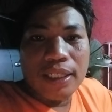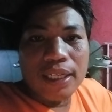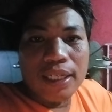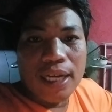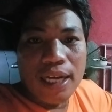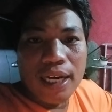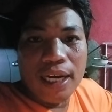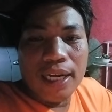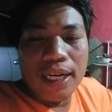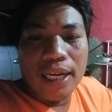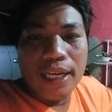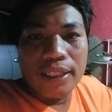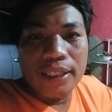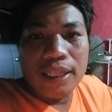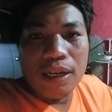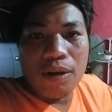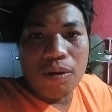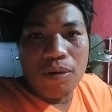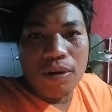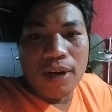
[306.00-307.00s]
Na late
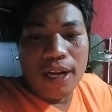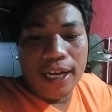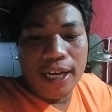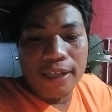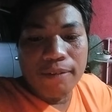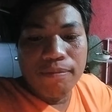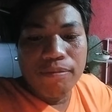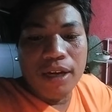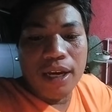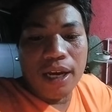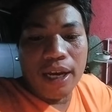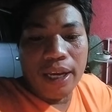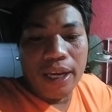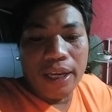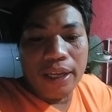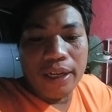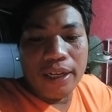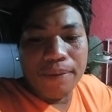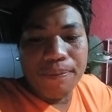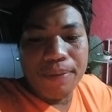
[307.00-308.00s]
akong live
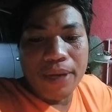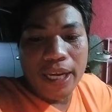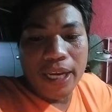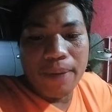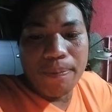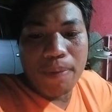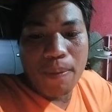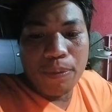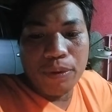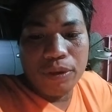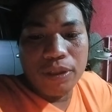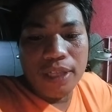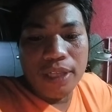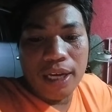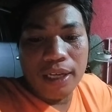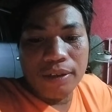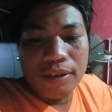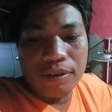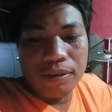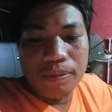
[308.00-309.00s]
kay nagbiyahe
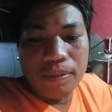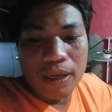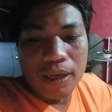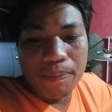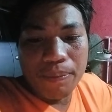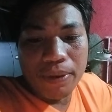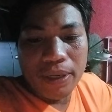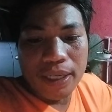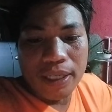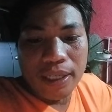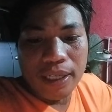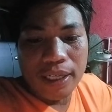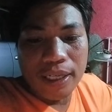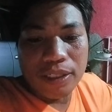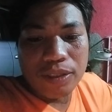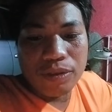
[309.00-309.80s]
papunta, no, mga pinangga.